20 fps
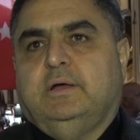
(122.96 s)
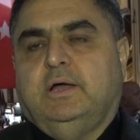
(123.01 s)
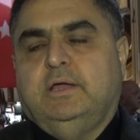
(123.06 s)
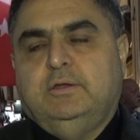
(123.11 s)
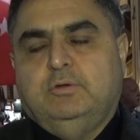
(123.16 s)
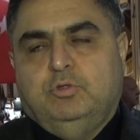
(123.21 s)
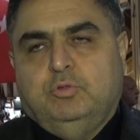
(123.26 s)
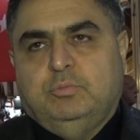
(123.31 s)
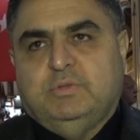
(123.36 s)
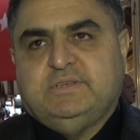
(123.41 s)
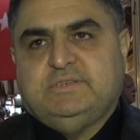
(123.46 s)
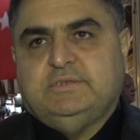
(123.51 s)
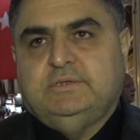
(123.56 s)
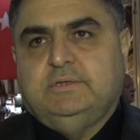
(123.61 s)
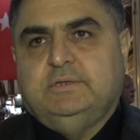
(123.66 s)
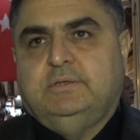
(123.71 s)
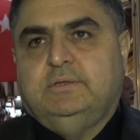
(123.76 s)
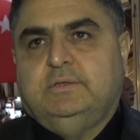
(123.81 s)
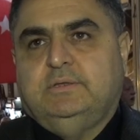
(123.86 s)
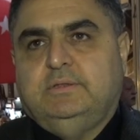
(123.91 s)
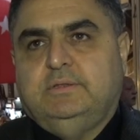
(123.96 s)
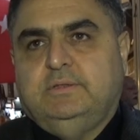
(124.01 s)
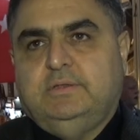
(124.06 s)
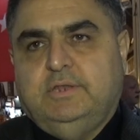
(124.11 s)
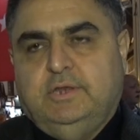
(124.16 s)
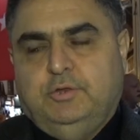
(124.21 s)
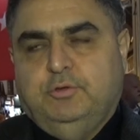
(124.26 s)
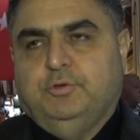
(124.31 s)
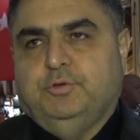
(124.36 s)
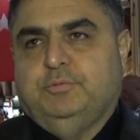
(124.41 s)
hayırlı olmasını
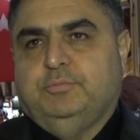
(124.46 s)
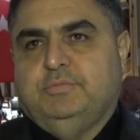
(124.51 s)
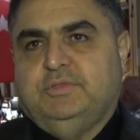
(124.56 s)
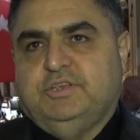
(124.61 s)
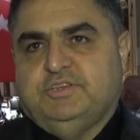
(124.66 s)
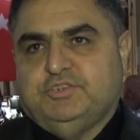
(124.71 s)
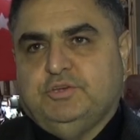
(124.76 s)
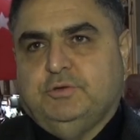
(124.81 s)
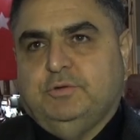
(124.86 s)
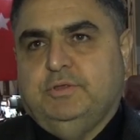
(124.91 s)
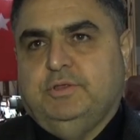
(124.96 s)
diliyorum. Teşekkür